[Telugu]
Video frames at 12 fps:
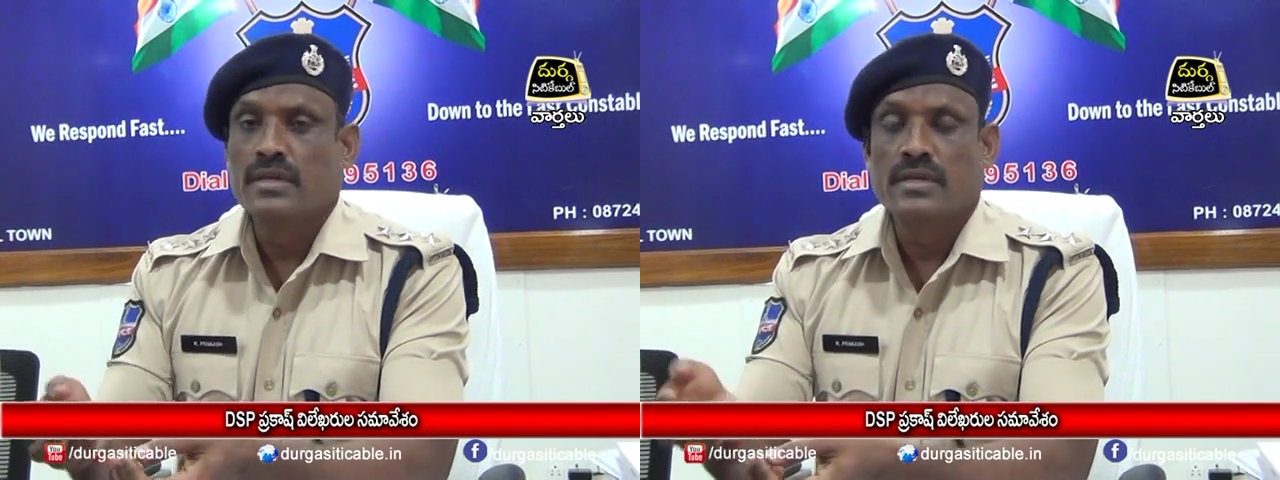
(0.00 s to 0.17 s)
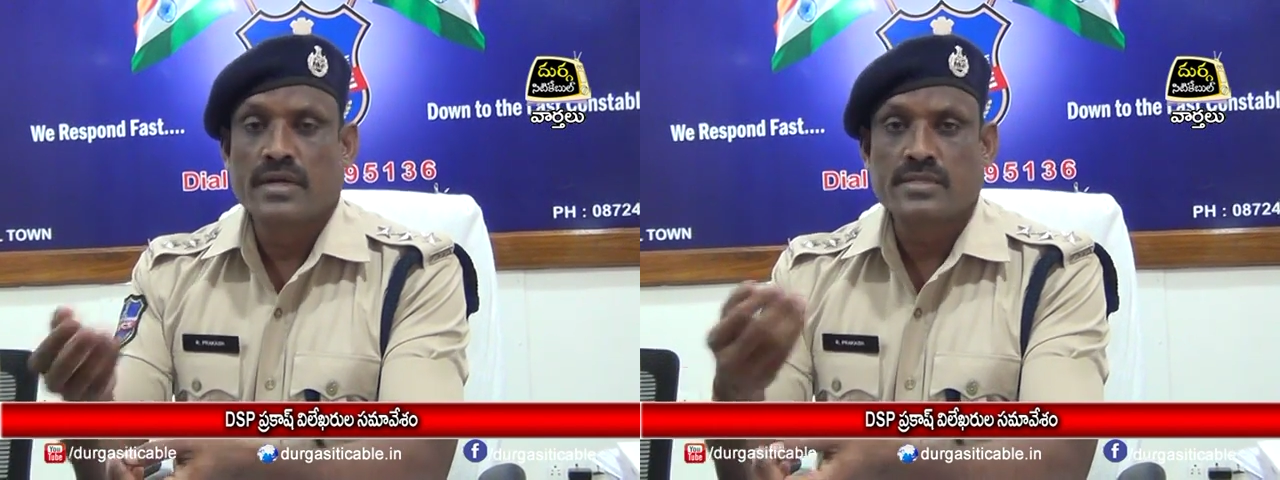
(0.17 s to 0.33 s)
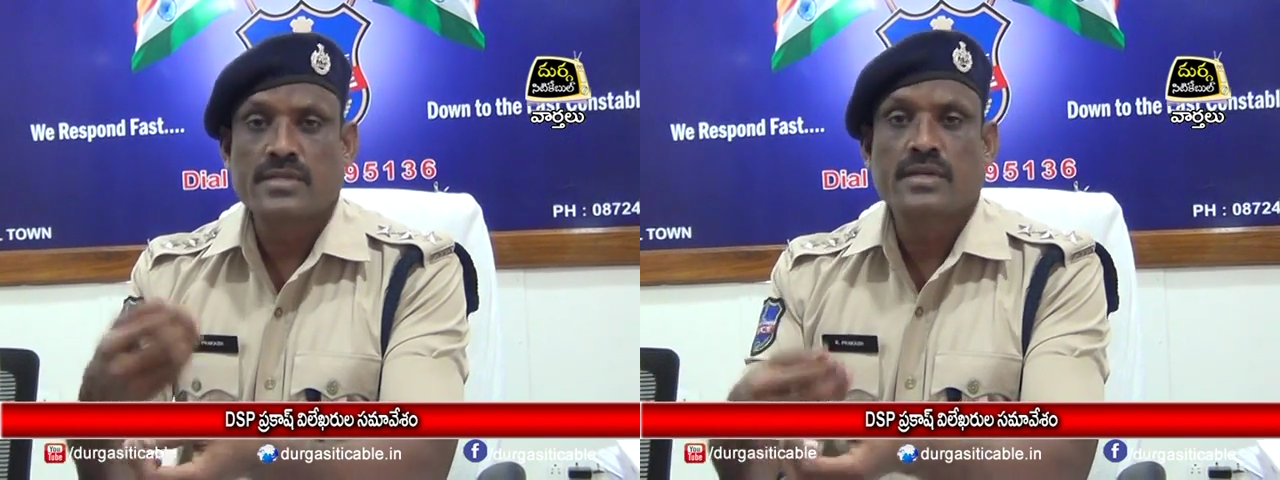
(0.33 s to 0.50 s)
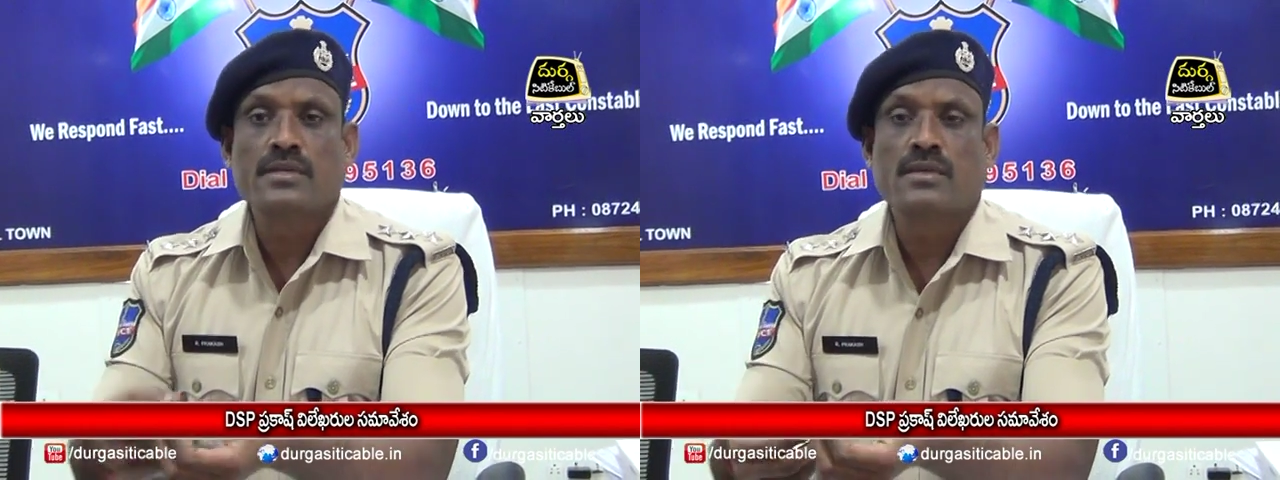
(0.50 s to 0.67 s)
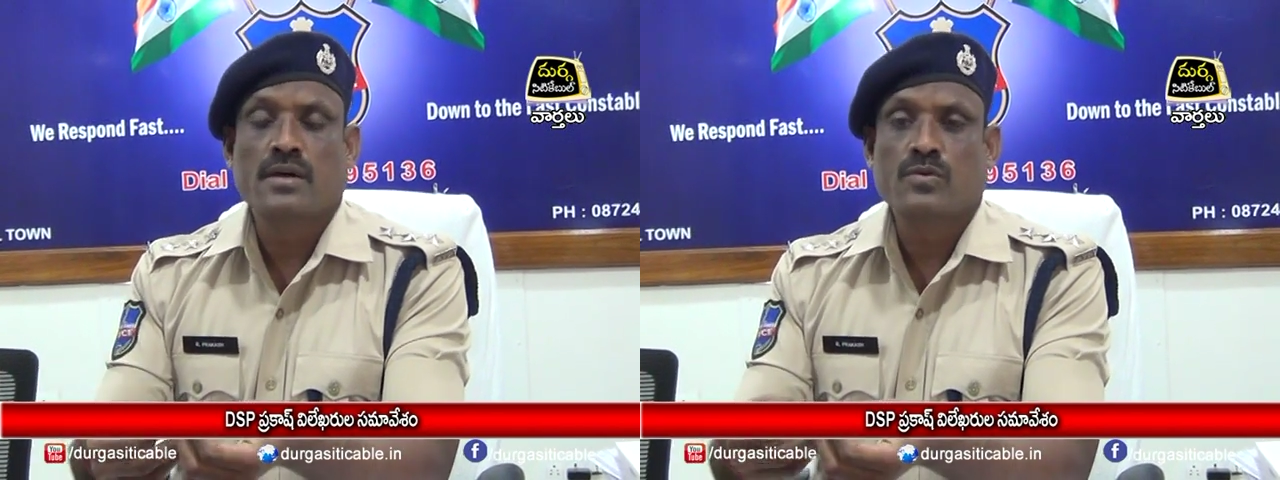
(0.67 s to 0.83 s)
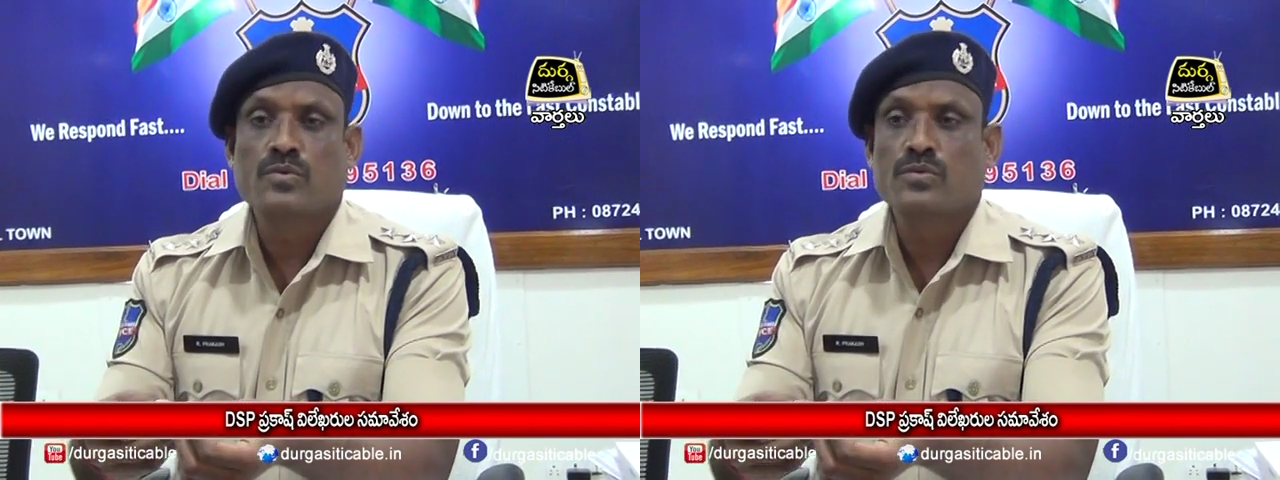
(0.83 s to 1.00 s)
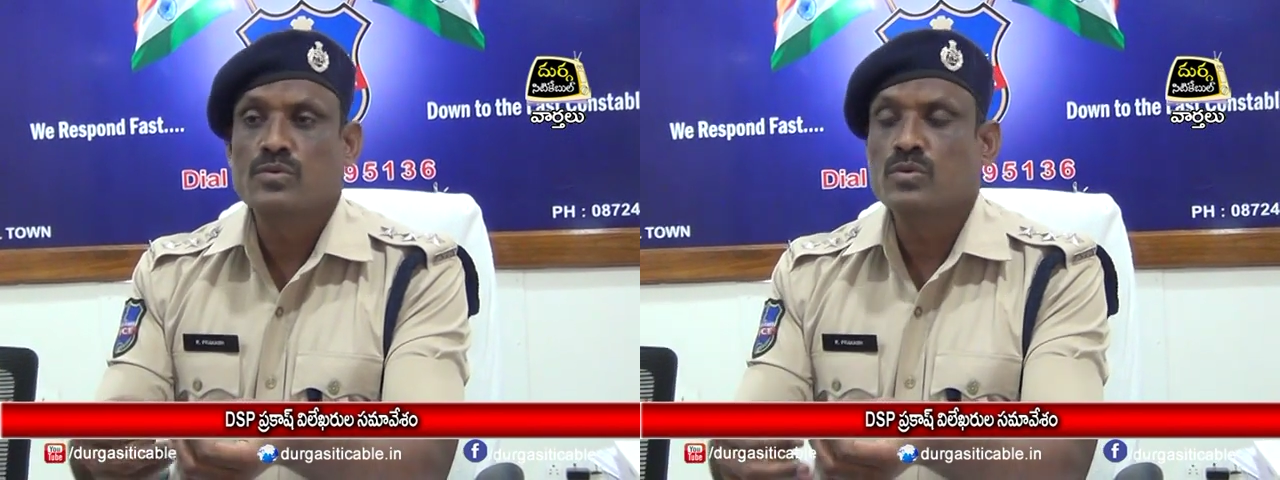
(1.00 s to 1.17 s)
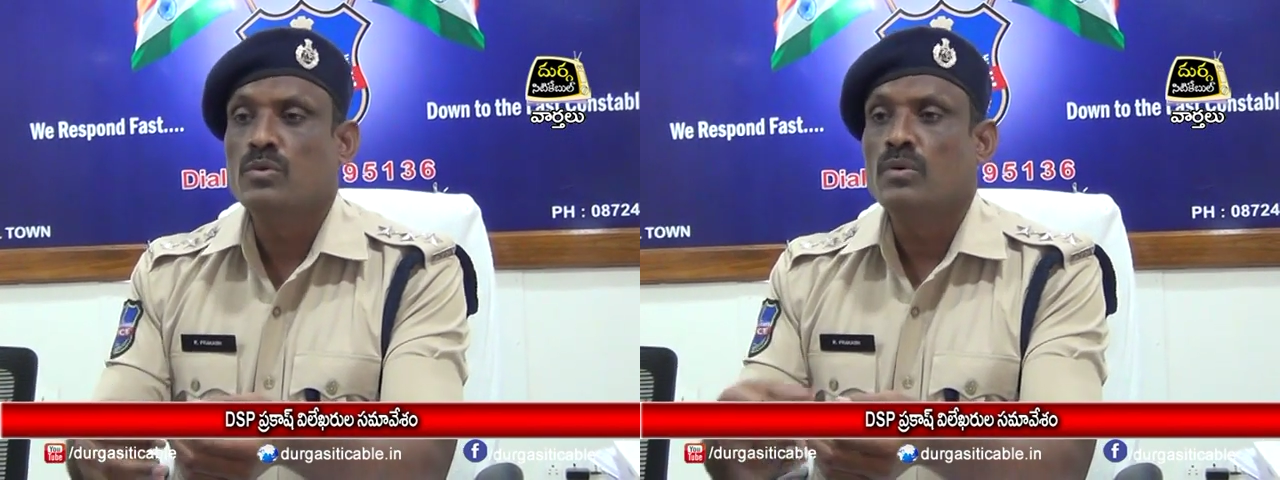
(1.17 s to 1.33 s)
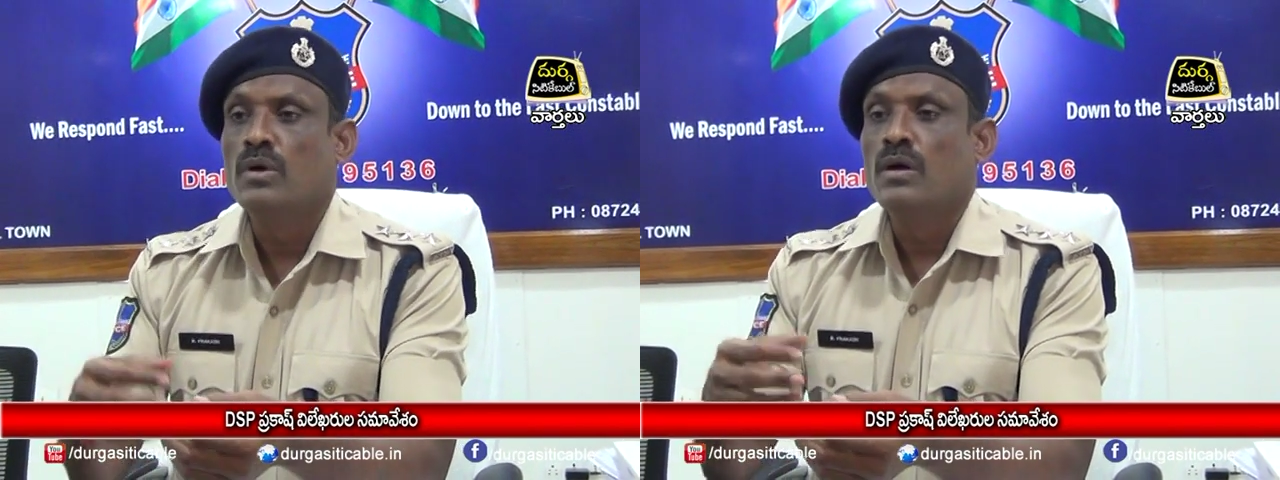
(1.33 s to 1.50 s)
ఈ గంజాయి దాక్కుంటూ